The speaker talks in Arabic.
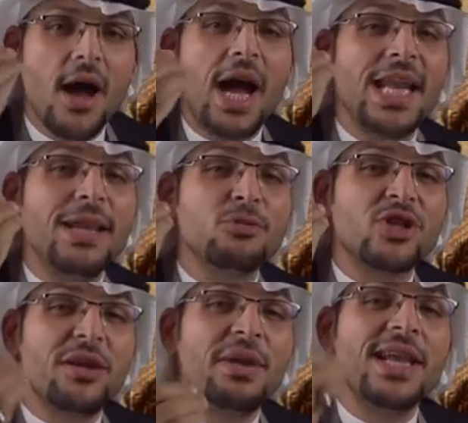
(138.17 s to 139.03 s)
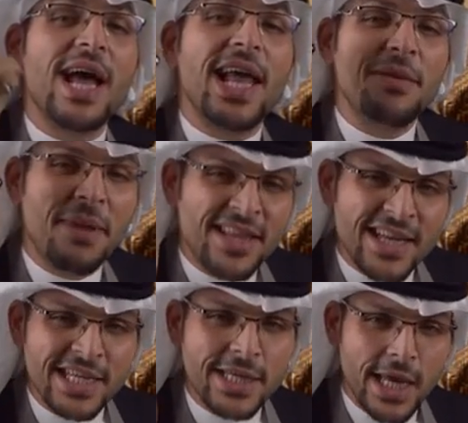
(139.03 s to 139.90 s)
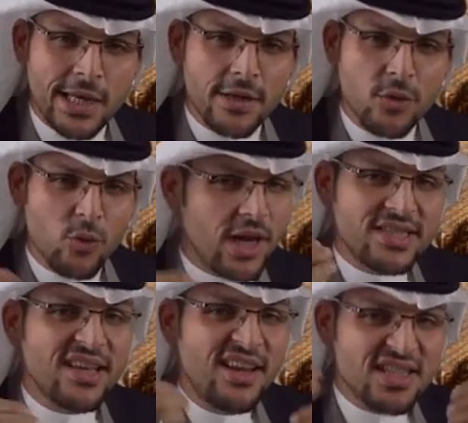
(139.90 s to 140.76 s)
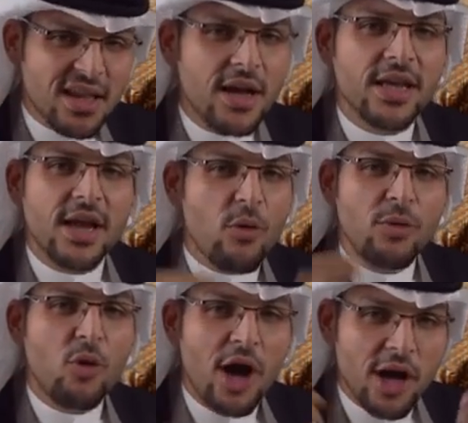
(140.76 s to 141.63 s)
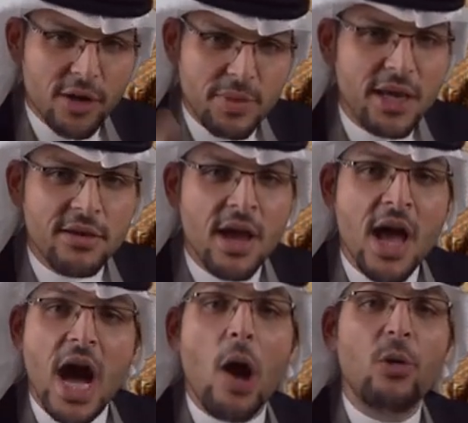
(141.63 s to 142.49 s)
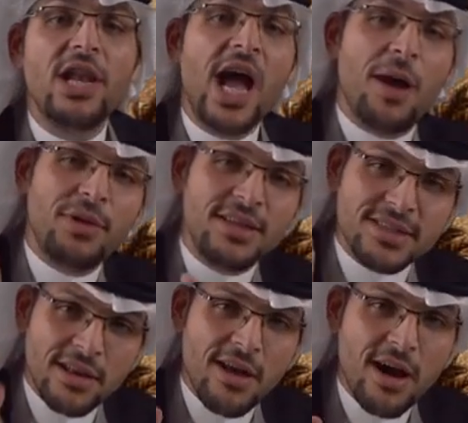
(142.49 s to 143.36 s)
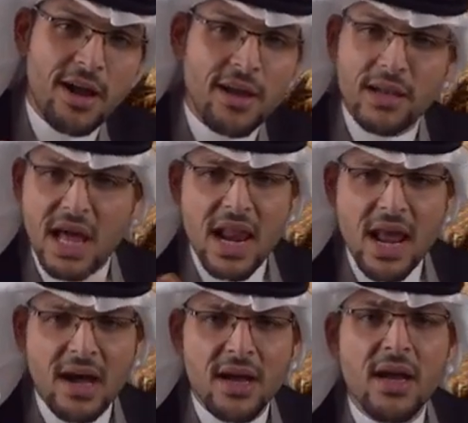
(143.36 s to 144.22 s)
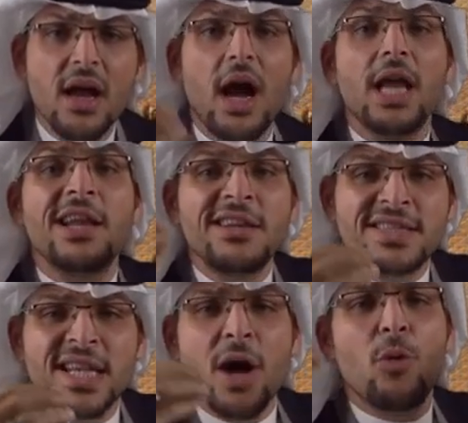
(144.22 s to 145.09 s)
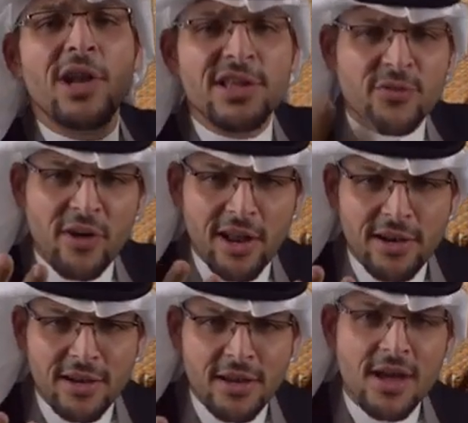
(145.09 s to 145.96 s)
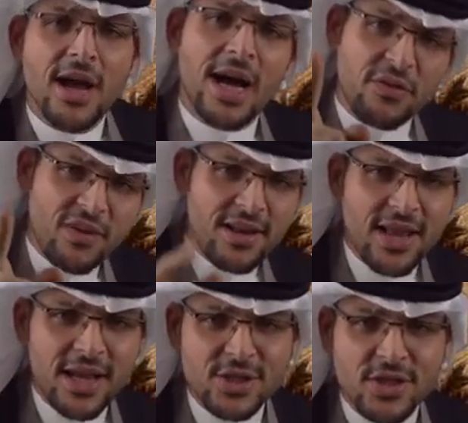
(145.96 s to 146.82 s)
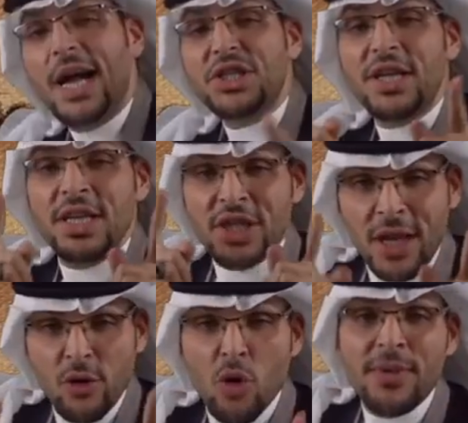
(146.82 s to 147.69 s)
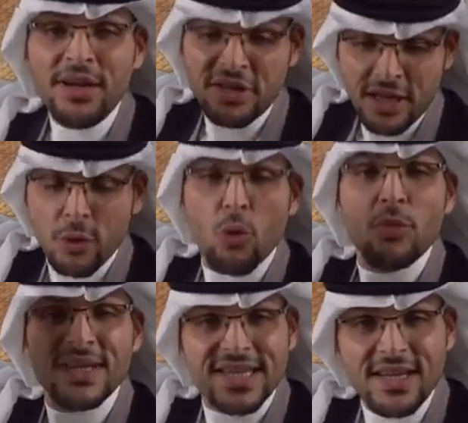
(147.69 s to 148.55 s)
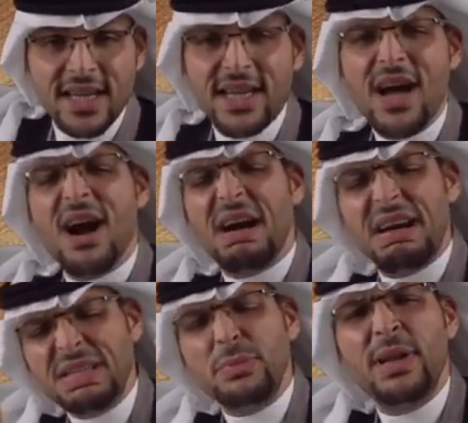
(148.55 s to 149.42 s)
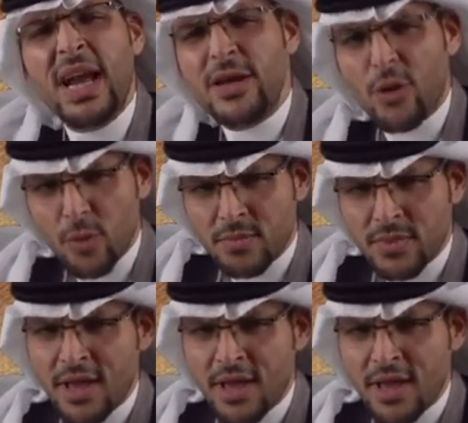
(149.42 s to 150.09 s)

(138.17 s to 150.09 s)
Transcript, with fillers: على المسلمين المدنيين وليس العساكر أو المحاربين أو اللي حاملين سلاح لا لا لا على النساء والأطفال عارفين ليش؟ عشان يجعلهم يعتنقوا المسيحية غصبا عنهم